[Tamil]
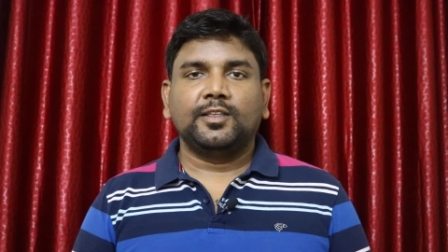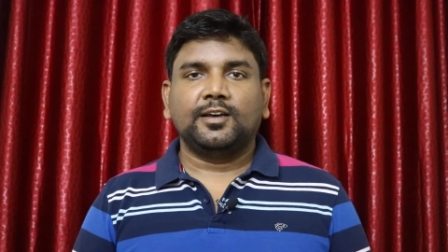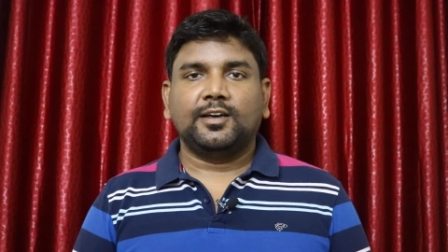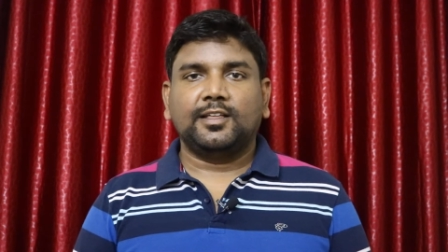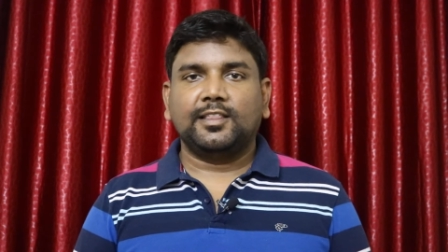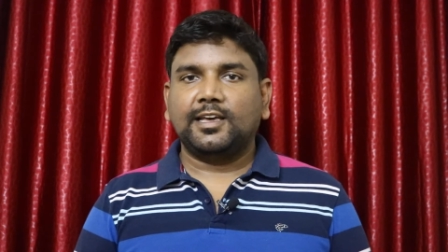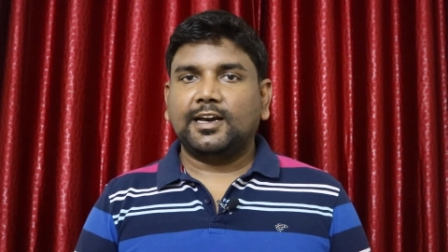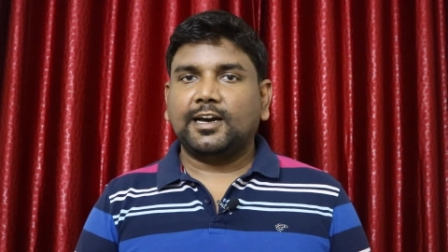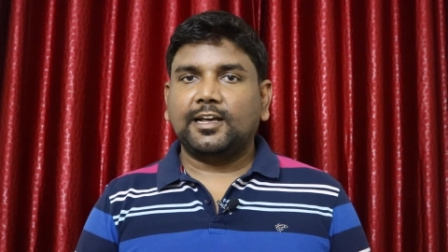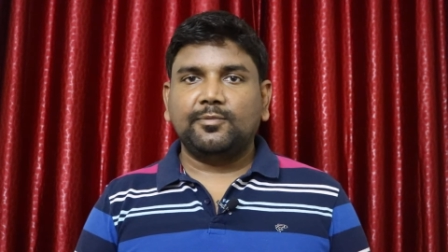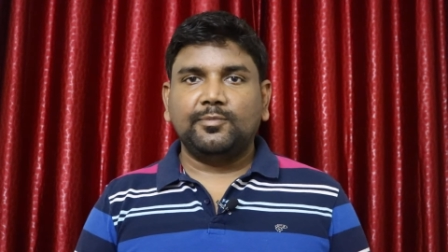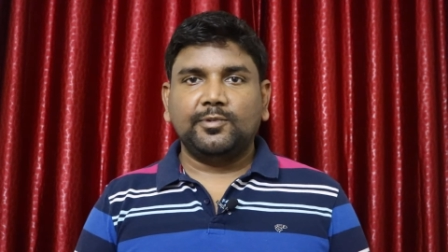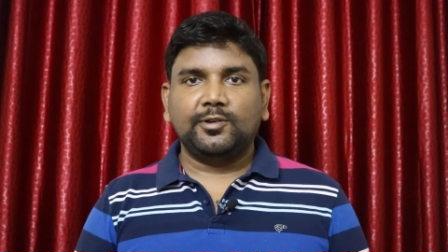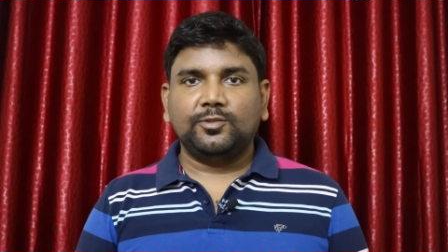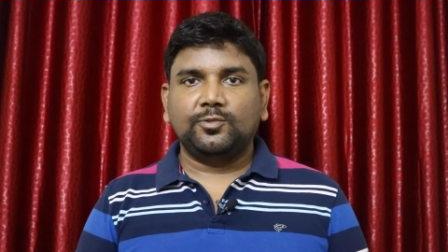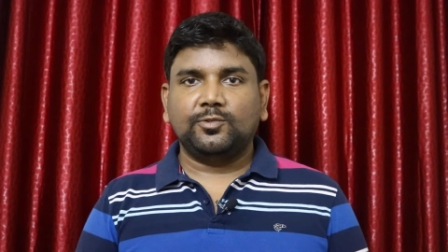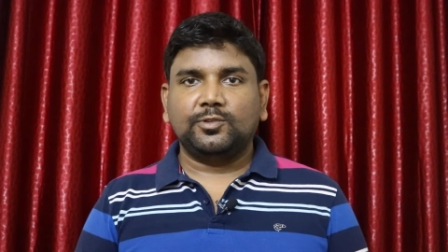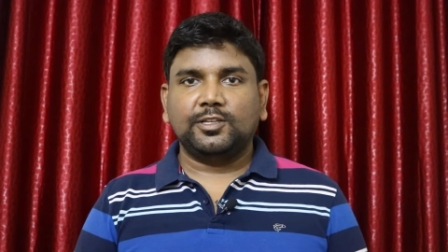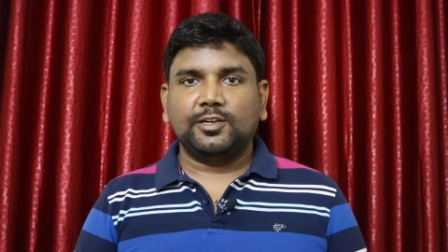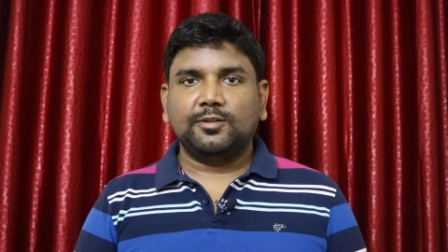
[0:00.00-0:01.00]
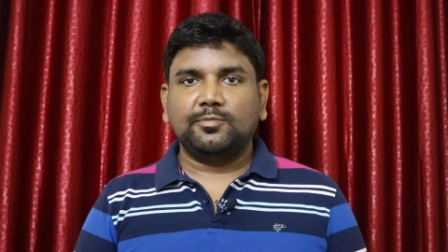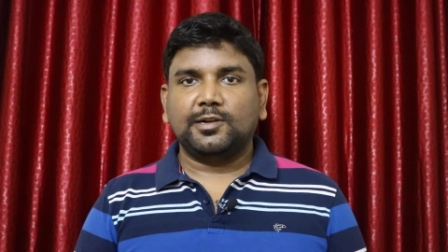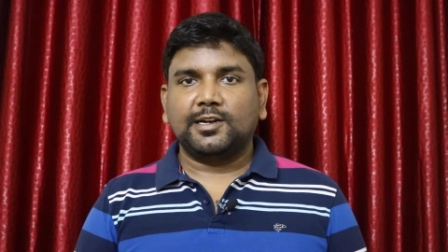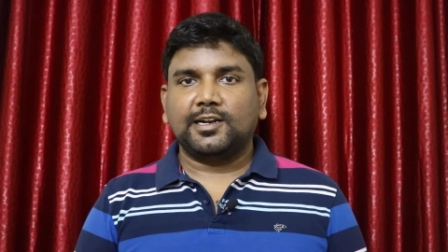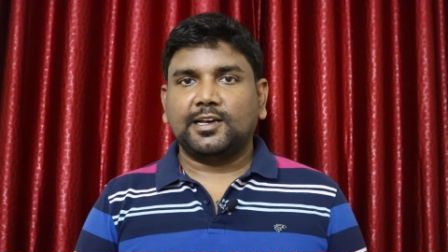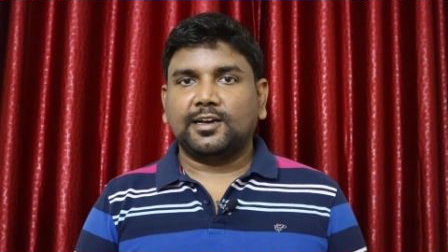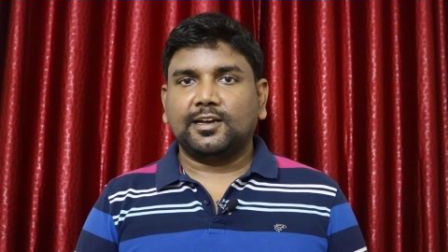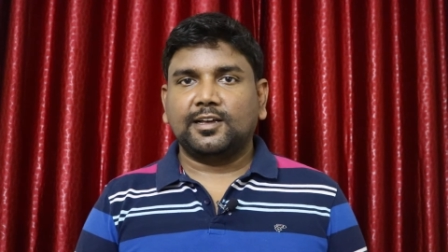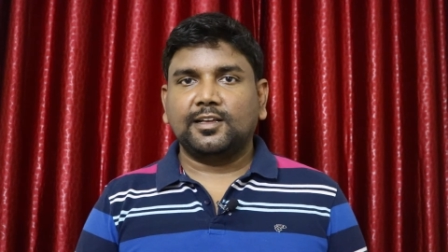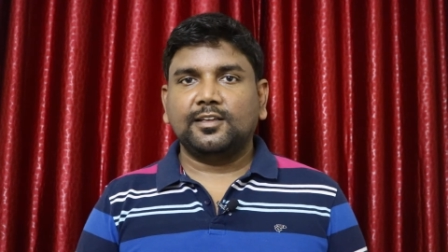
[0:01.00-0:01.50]
அது யாருமே வந்து ஒத்துக்க
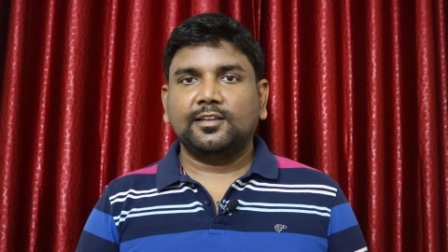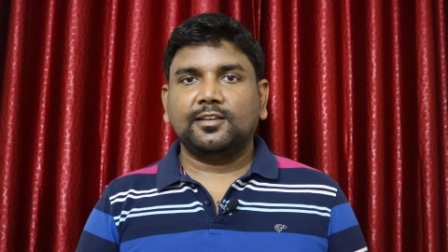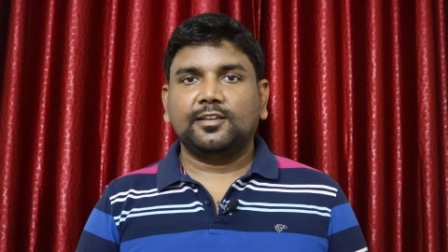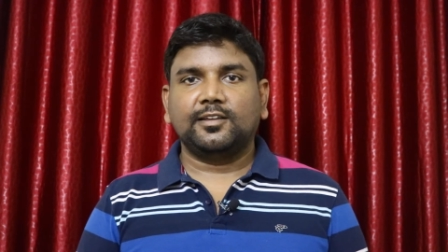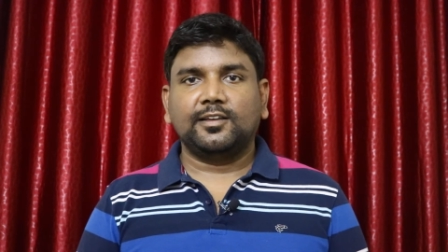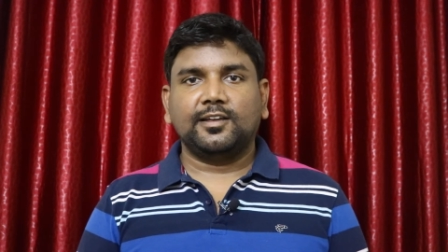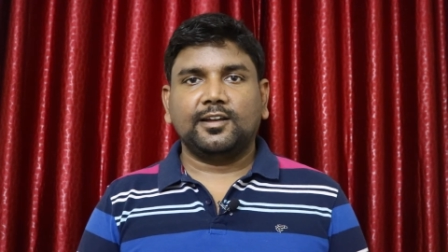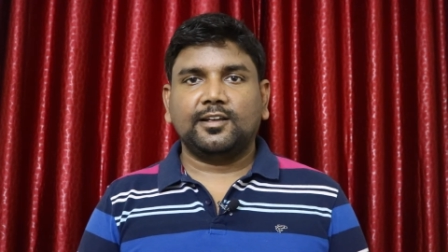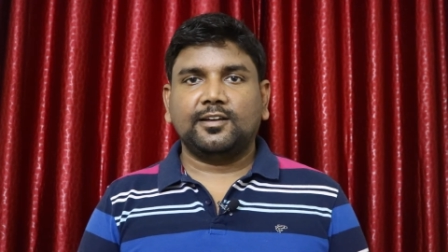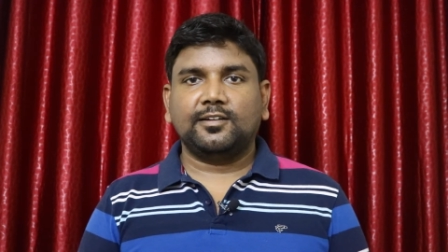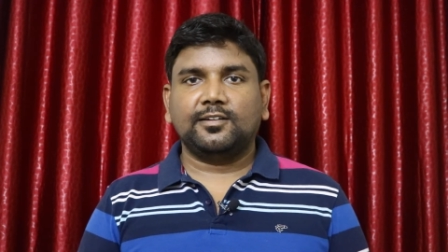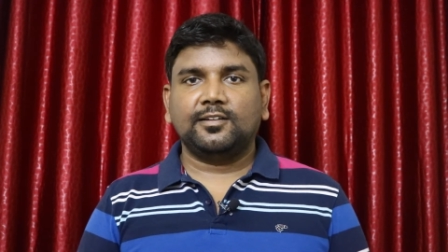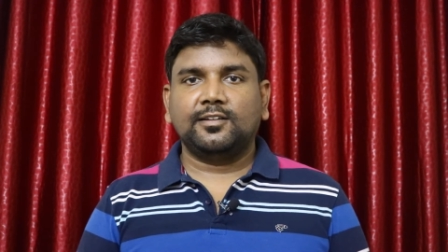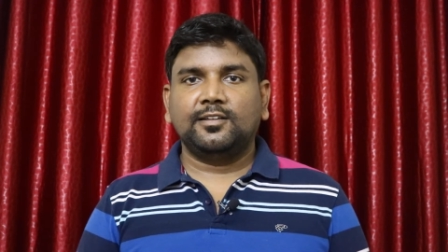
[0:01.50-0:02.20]
மாட்டாங்க ஏன்னா